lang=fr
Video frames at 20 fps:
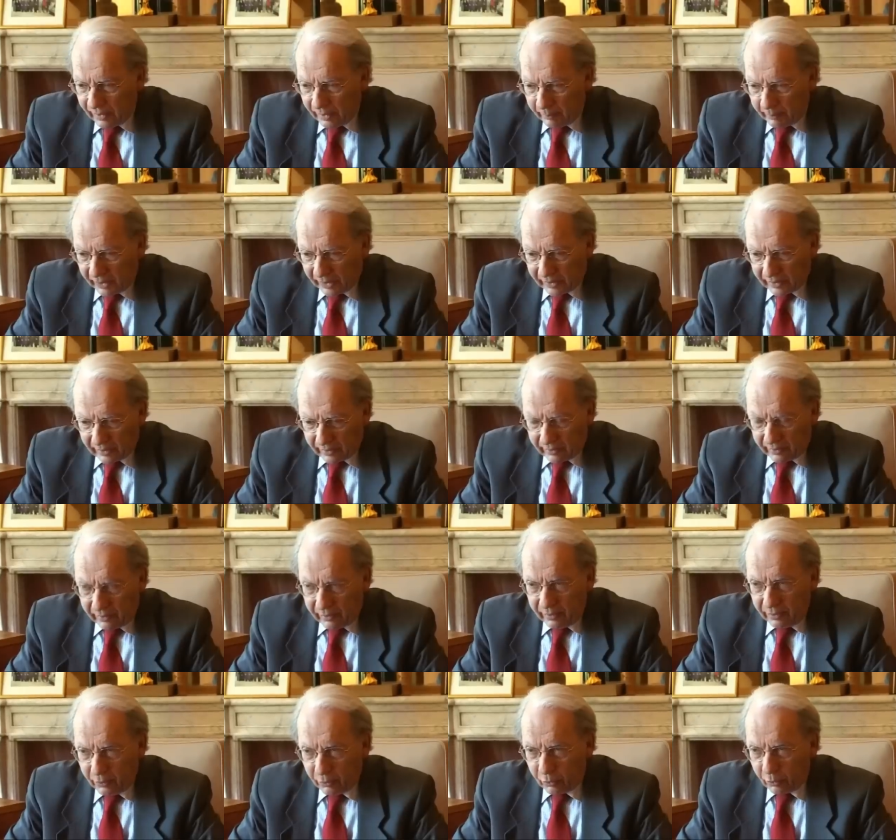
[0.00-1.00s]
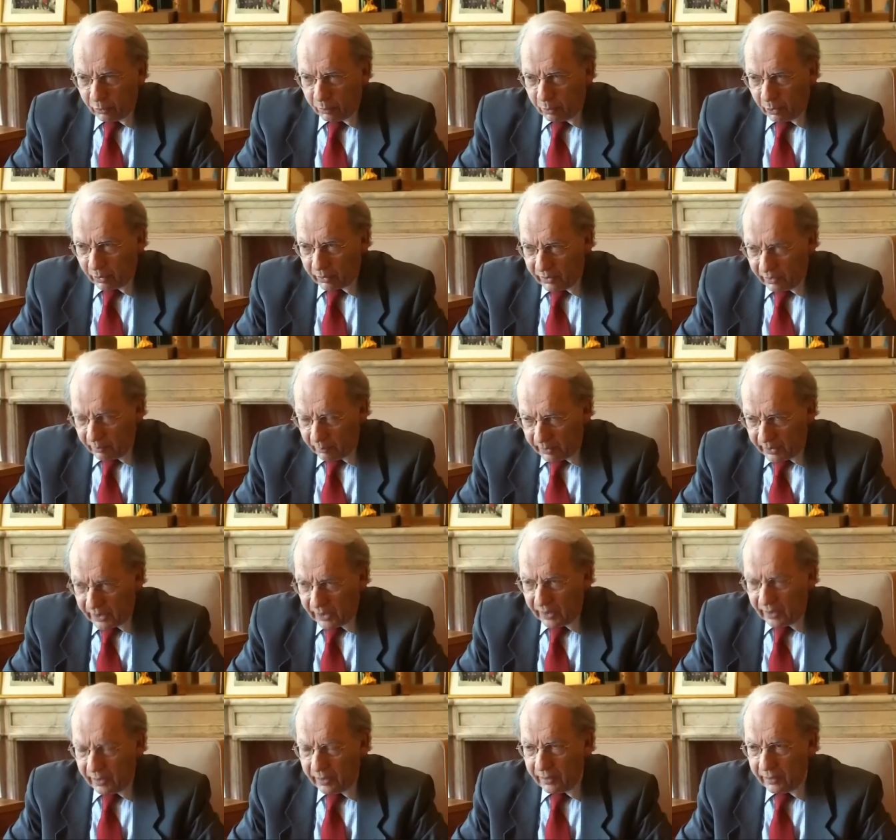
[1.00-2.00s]
L'Amérique latine se portait
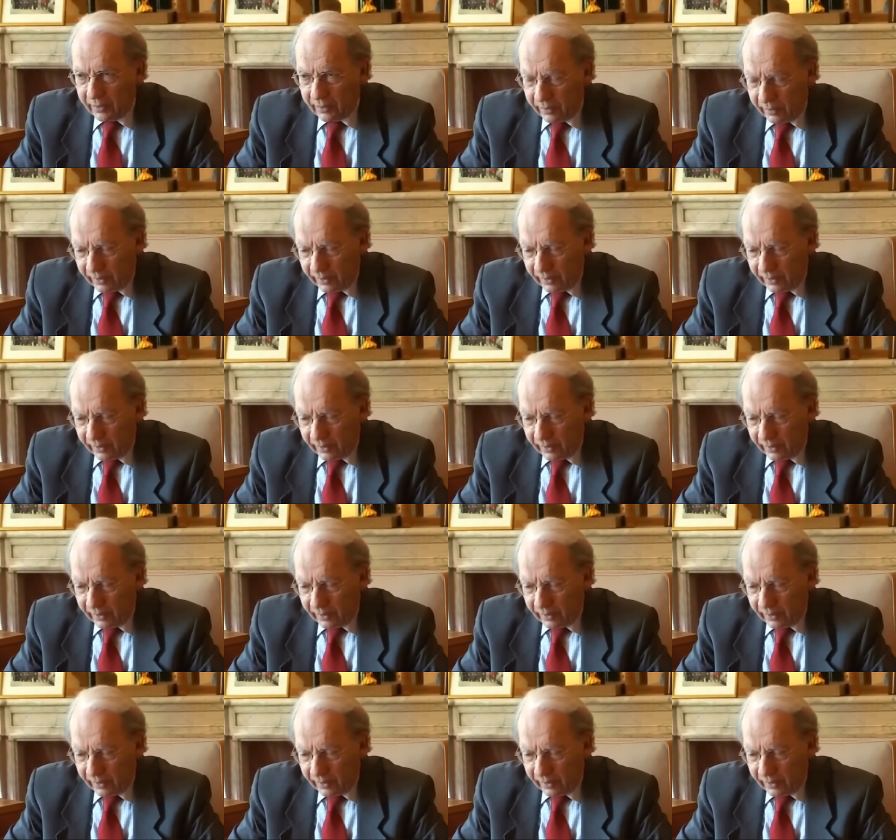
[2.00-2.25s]
bien